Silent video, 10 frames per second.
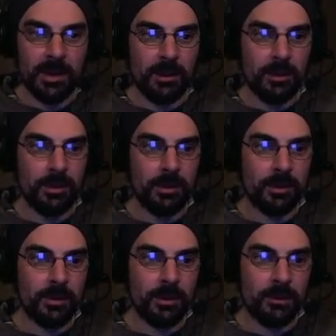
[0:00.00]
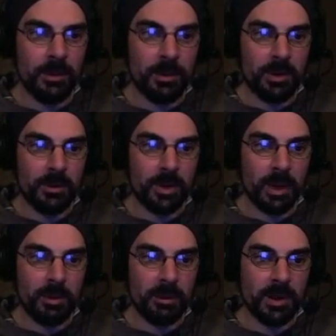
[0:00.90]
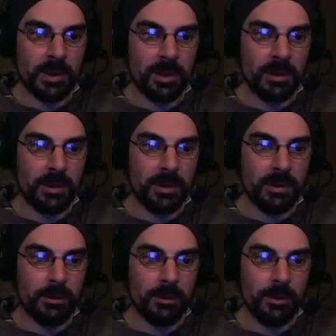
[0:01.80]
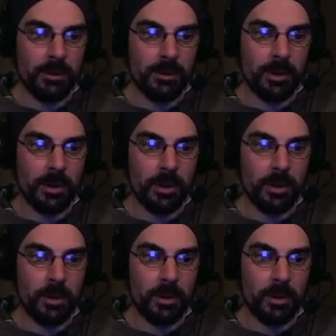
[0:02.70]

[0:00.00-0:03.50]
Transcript: Donc, on va prendre un premier calque et on va en faire